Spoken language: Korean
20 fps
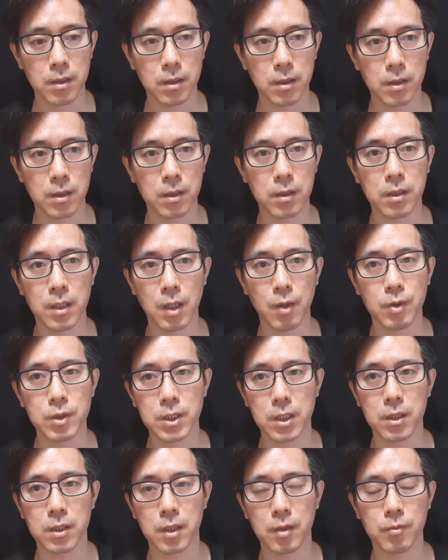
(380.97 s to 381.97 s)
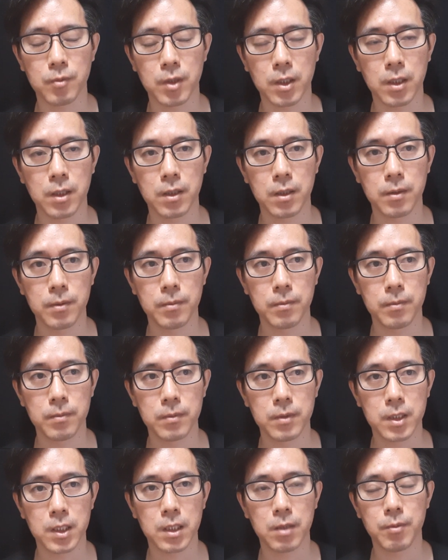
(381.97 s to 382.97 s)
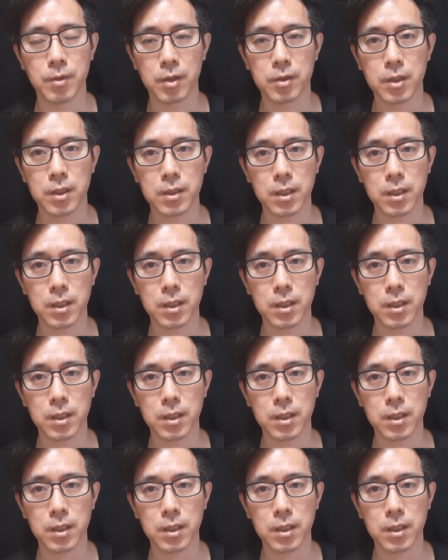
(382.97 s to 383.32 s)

일어나고 있었기 때문에 지금은 어떻게